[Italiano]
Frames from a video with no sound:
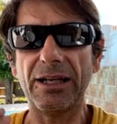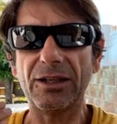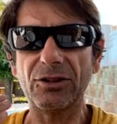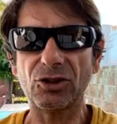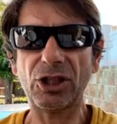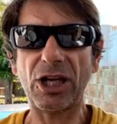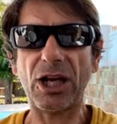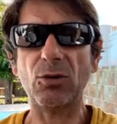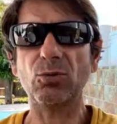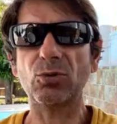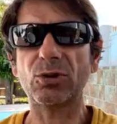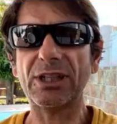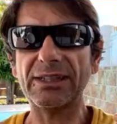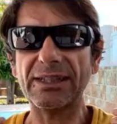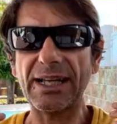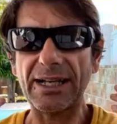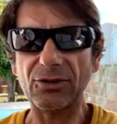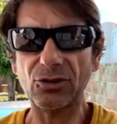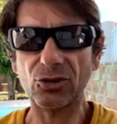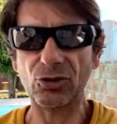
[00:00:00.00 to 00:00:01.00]
c'è un
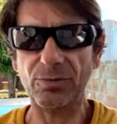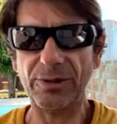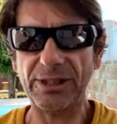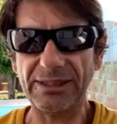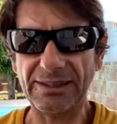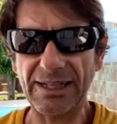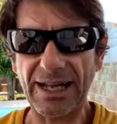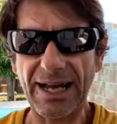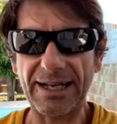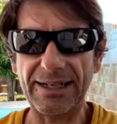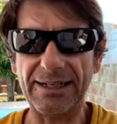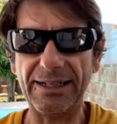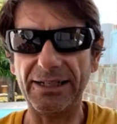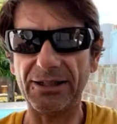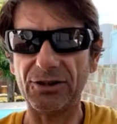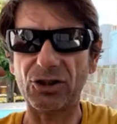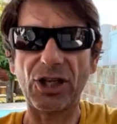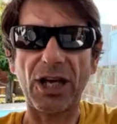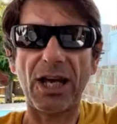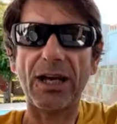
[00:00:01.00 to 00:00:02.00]
retaggio mentale,
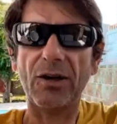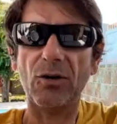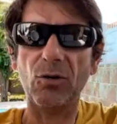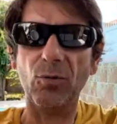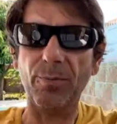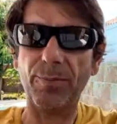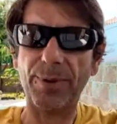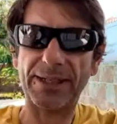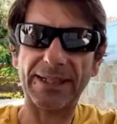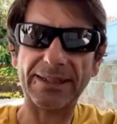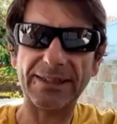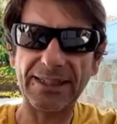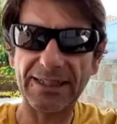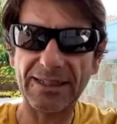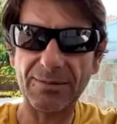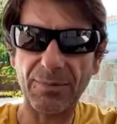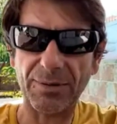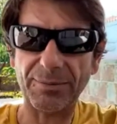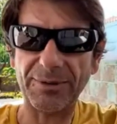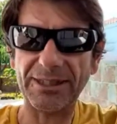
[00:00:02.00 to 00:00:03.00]
c'è un
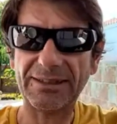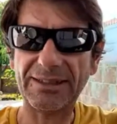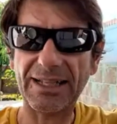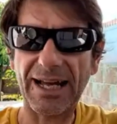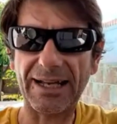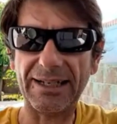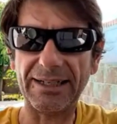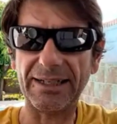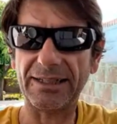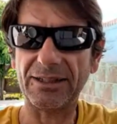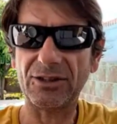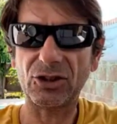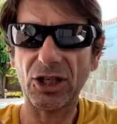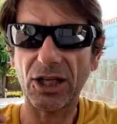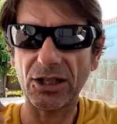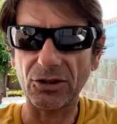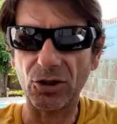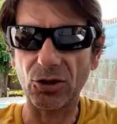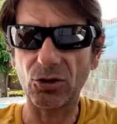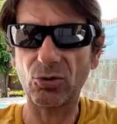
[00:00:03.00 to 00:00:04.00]
paradigma mentale che ci
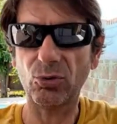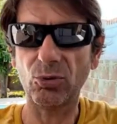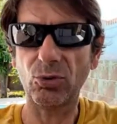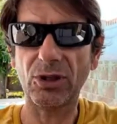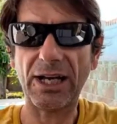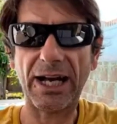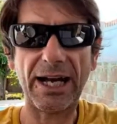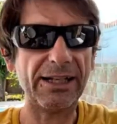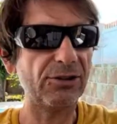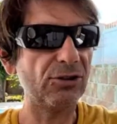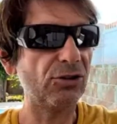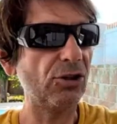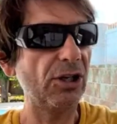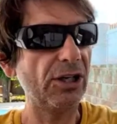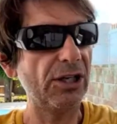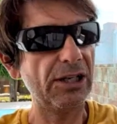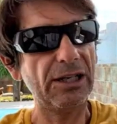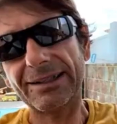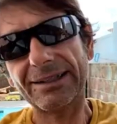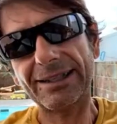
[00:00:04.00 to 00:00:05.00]
hanno inculcato
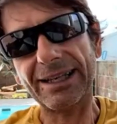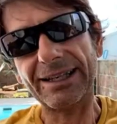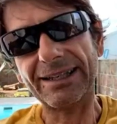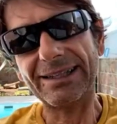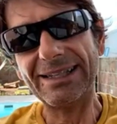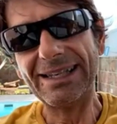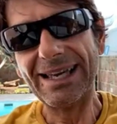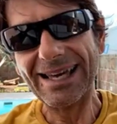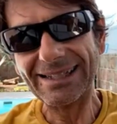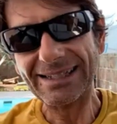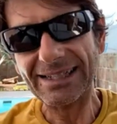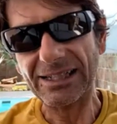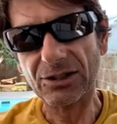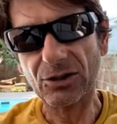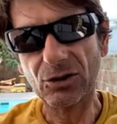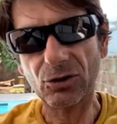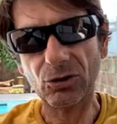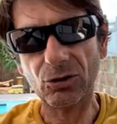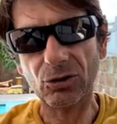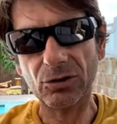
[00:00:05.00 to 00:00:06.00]
che chi è
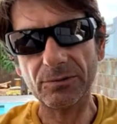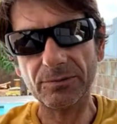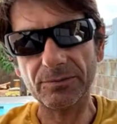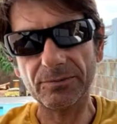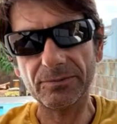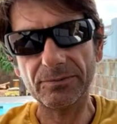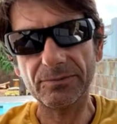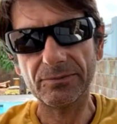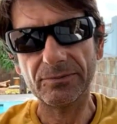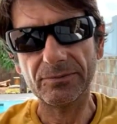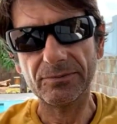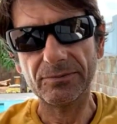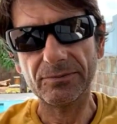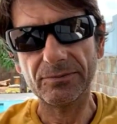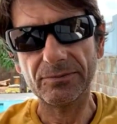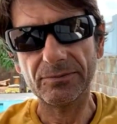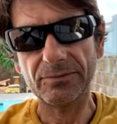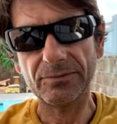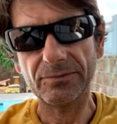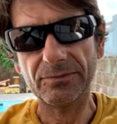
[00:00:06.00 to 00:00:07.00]
ricco ha
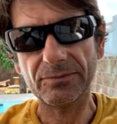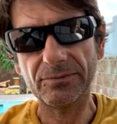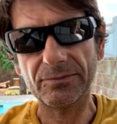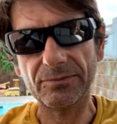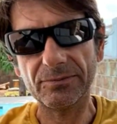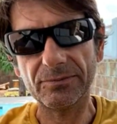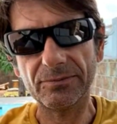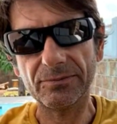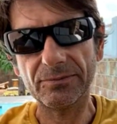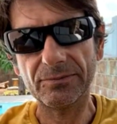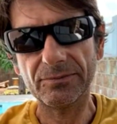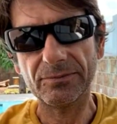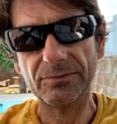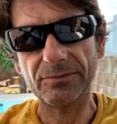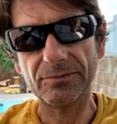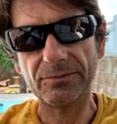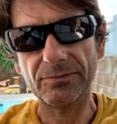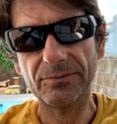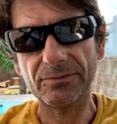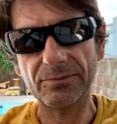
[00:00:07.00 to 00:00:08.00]
rubato, chi è
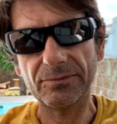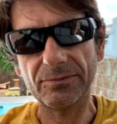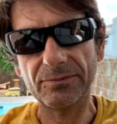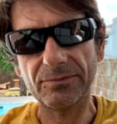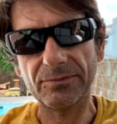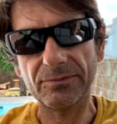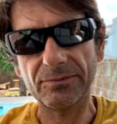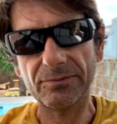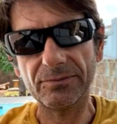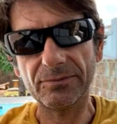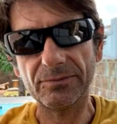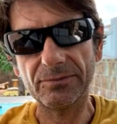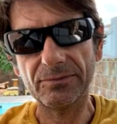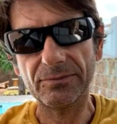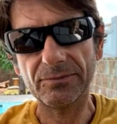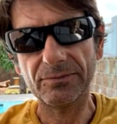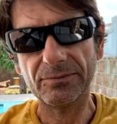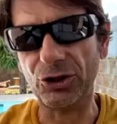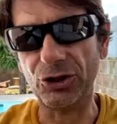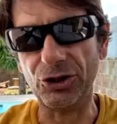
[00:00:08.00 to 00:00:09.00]
ricco fa
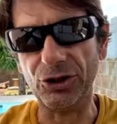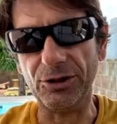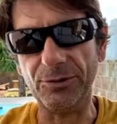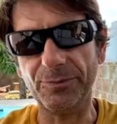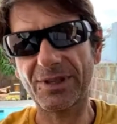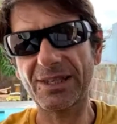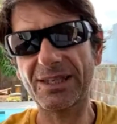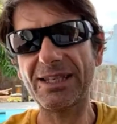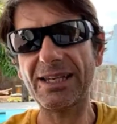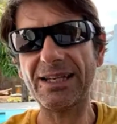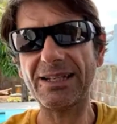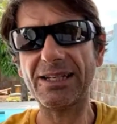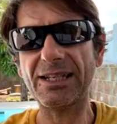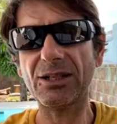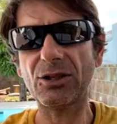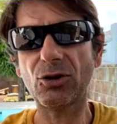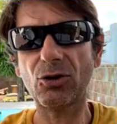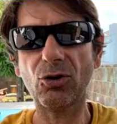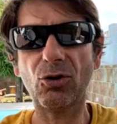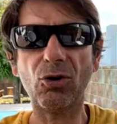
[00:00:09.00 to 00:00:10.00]
impicci, chi è
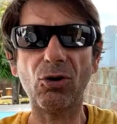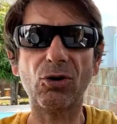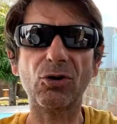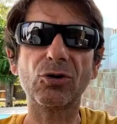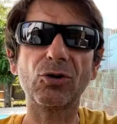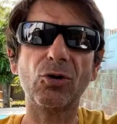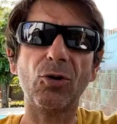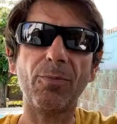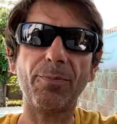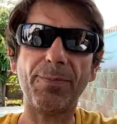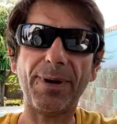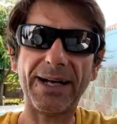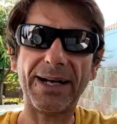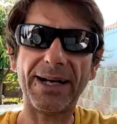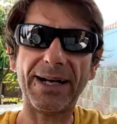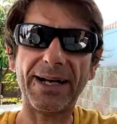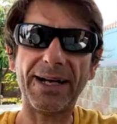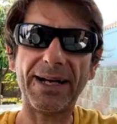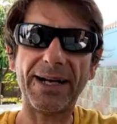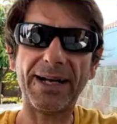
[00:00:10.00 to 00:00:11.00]
ricco non paga
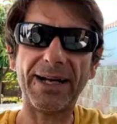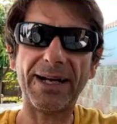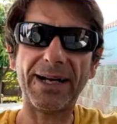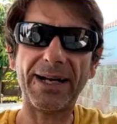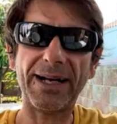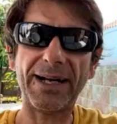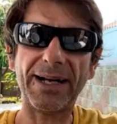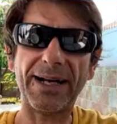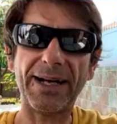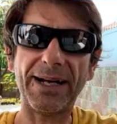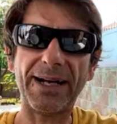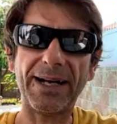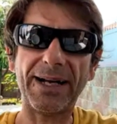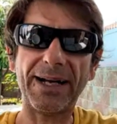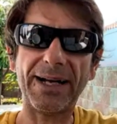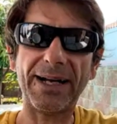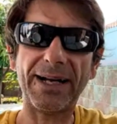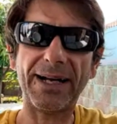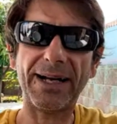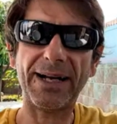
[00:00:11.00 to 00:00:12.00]
le tasse.
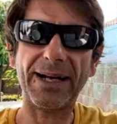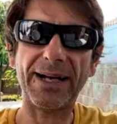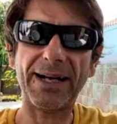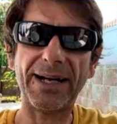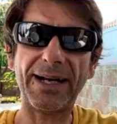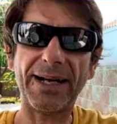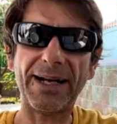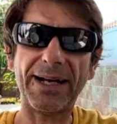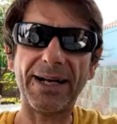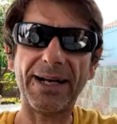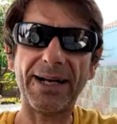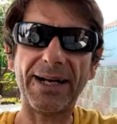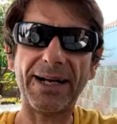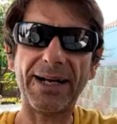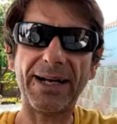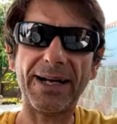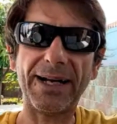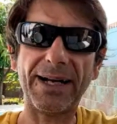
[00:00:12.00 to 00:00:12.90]
C'è questa cosa qua.